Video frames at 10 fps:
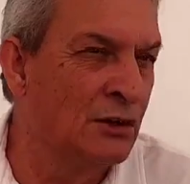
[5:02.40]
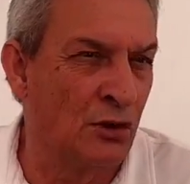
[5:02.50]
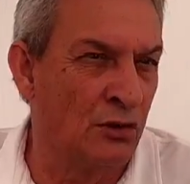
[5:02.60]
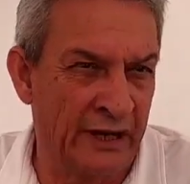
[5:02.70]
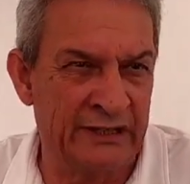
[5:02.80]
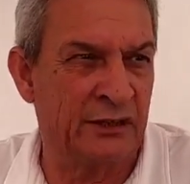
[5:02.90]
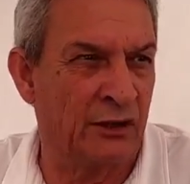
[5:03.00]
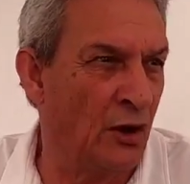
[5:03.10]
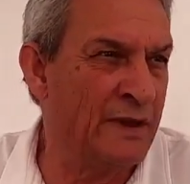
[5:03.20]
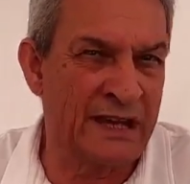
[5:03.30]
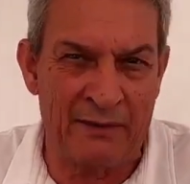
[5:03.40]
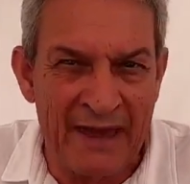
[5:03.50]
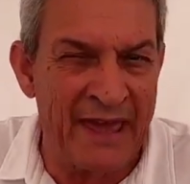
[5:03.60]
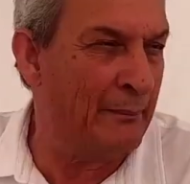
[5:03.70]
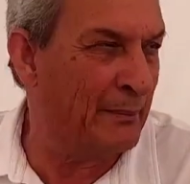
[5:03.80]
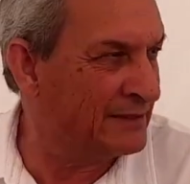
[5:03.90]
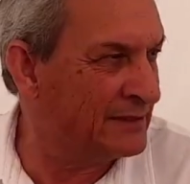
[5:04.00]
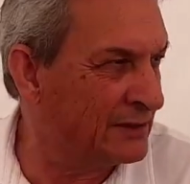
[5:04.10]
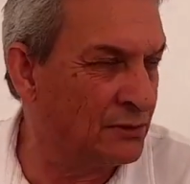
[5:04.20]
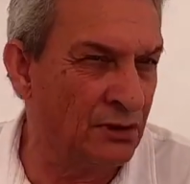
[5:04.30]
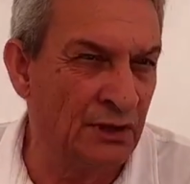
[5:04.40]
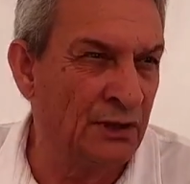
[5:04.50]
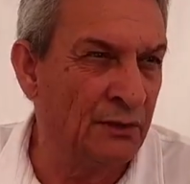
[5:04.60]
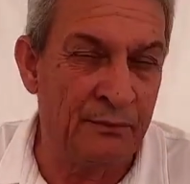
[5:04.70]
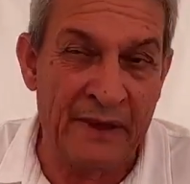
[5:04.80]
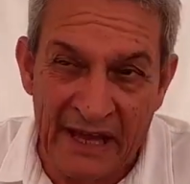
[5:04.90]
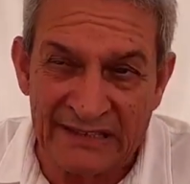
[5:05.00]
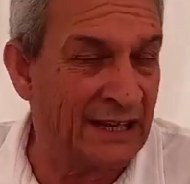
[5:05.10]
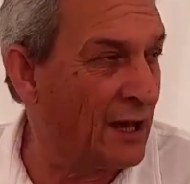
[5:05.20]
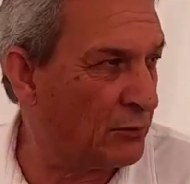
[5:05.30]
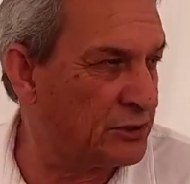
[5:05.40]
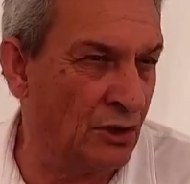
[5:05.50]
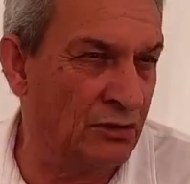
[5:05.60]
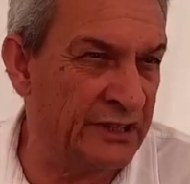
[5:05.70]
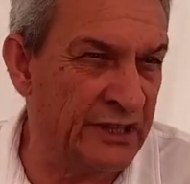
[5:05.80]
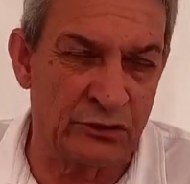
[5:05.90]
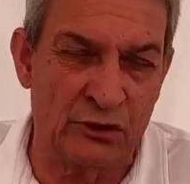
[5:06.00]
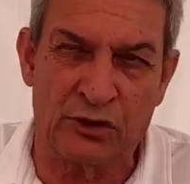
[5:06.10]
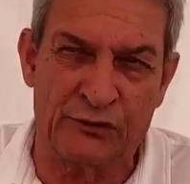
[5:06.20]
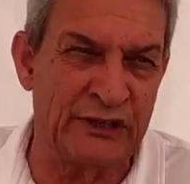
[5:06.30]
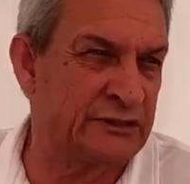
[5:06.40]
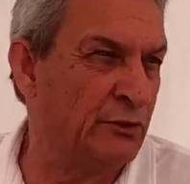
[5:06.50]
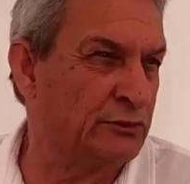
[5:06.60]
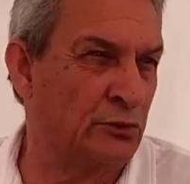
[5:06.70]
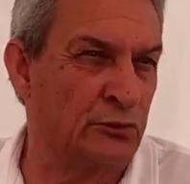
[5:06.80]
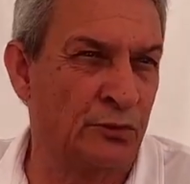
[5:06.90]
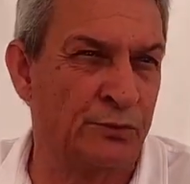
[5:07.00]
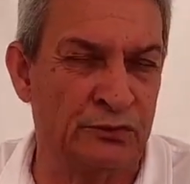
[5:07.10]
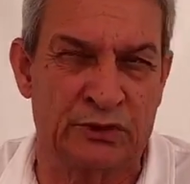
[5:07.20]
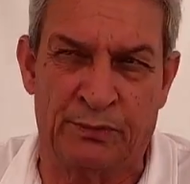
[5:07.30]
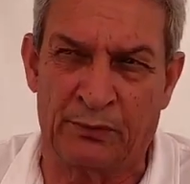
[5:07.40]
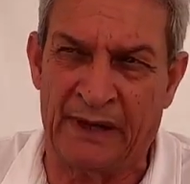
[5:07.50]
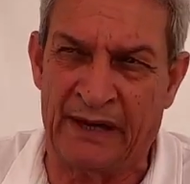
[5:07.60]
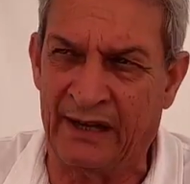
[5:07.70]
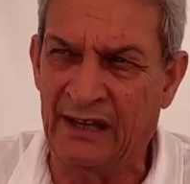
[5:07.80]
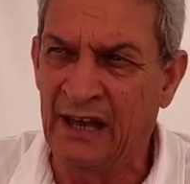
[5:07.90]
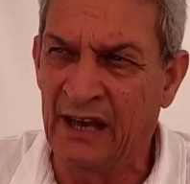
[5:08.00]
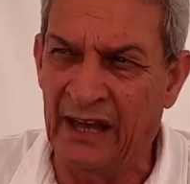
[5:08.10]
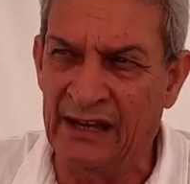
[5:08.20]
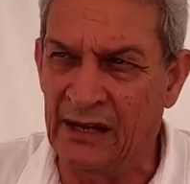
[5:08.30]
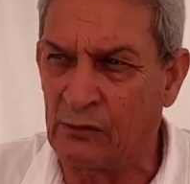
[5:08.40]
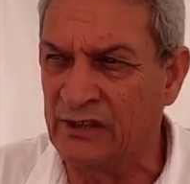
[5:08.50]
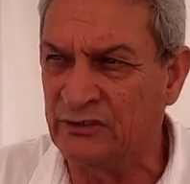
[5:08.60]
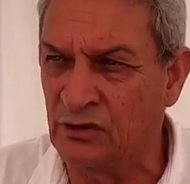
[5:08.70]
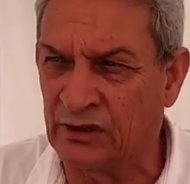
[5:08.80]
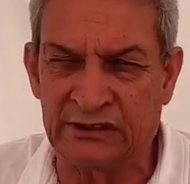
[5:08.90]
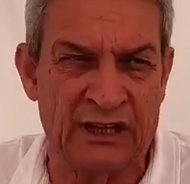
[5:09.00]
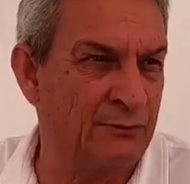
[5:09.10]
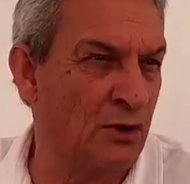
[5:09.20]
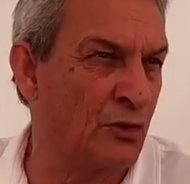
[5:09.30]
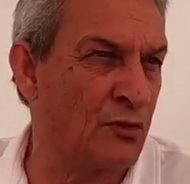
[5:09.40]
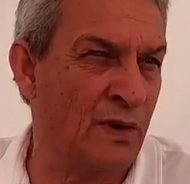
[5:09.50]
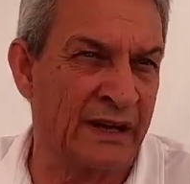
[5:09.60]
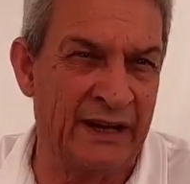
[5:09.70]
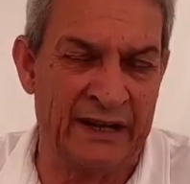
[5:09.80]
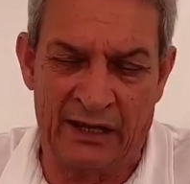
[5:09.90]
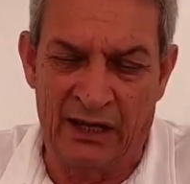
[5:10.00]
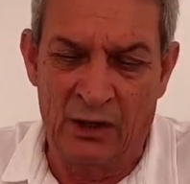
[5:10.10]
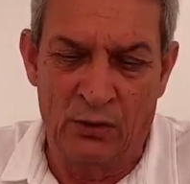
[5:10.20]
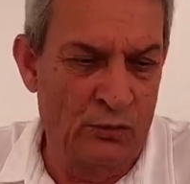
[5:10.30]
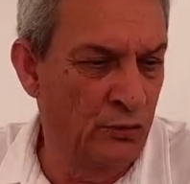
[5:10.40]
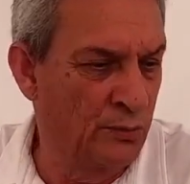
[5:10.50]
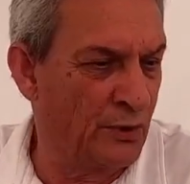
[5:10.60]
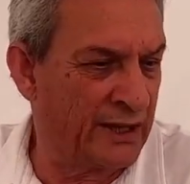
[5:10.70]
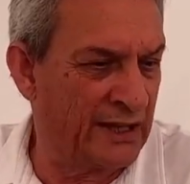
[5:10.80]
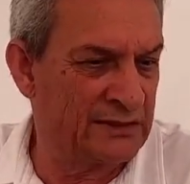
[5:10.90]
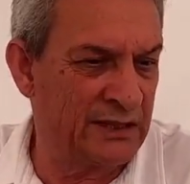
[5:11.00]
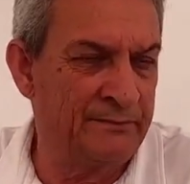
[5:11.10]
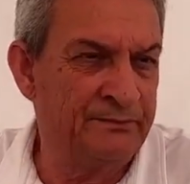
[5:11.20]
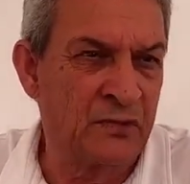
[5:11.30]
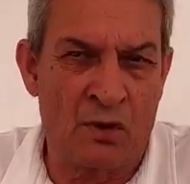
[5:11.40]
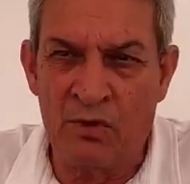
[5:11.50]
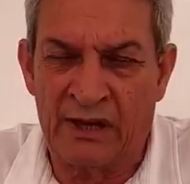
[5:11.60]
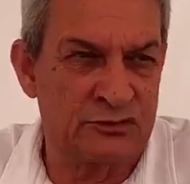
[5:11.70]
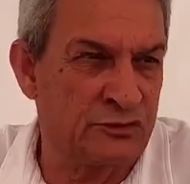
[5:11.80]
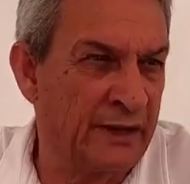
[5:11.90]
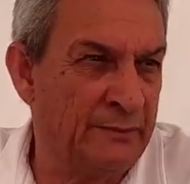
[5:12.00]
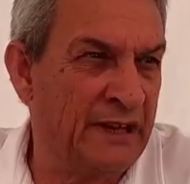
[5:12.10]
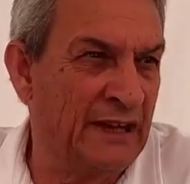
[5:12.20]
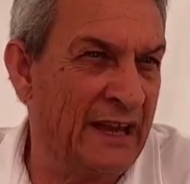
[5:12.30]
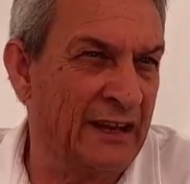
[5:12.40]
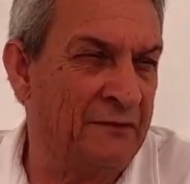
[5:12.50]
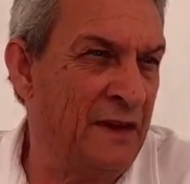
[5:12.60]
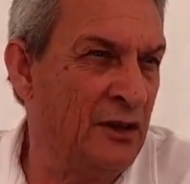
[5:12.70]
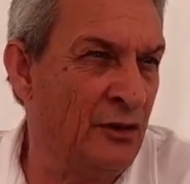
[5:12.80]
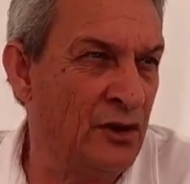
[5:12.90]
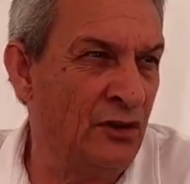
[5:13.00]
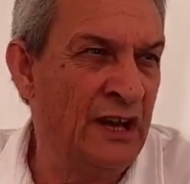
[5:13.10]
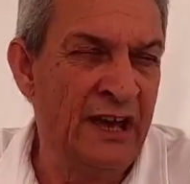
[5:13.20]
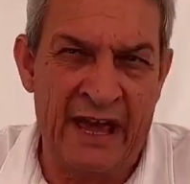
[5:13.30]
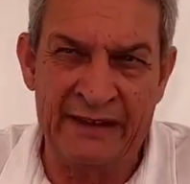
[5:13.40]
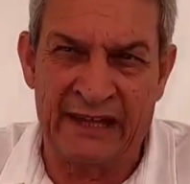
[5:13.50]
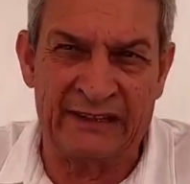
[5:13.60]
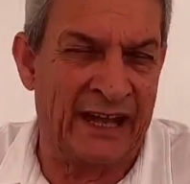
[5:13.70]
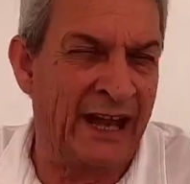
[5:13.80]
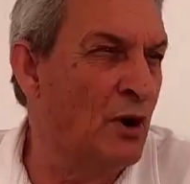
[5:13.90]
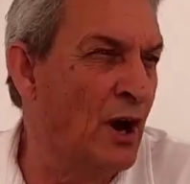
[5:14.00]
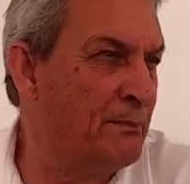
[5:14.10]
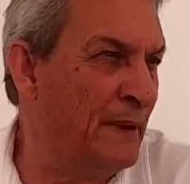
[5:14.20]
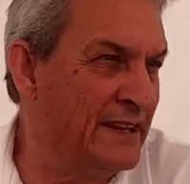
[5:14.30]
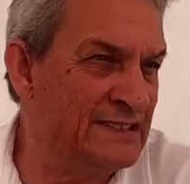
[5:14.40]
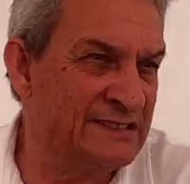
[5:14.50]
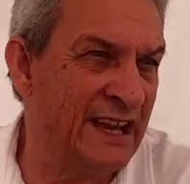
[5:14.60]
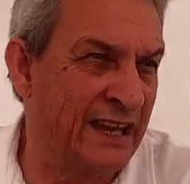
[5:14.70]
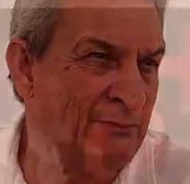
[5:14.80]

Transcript: con gente joven que vaya aprendiendo. Mm. Esa es la cuestión. Y eso es lo que ofrece nuestro grupo, junto por Para, en la coalición que tenemos con Nueva Canaria. Un grupo de gente, como el caso de Miguel Ángel o yo, gente que tenemos experiencia, que